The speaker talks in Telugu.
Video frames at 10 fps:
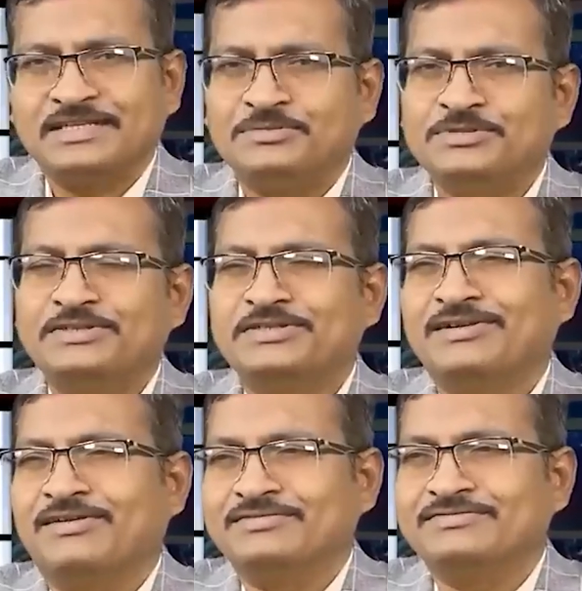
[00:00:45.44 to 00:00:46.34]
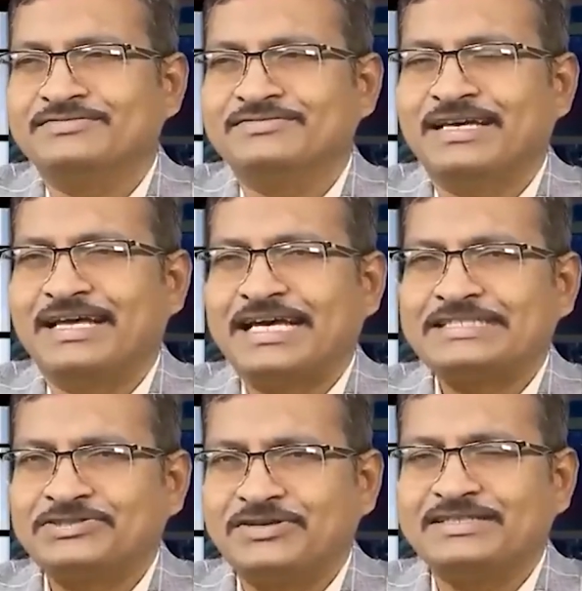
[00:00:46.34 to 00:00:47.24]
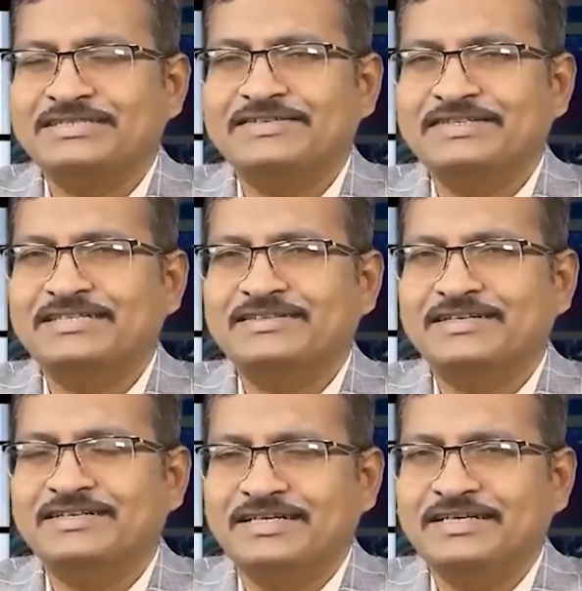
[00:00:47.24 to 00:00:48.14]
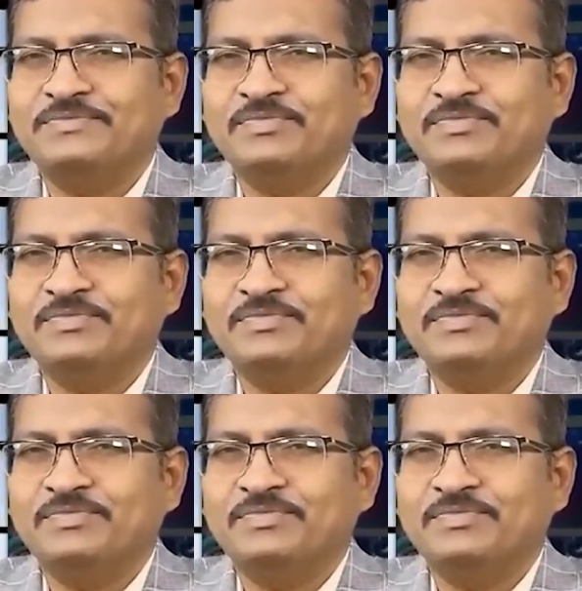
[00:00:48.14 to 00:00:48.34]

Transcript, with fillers: అది అబ్జల్యూట్ రాంగ్ యాక్చువల్గా సేవింగ్ ఏందనంటే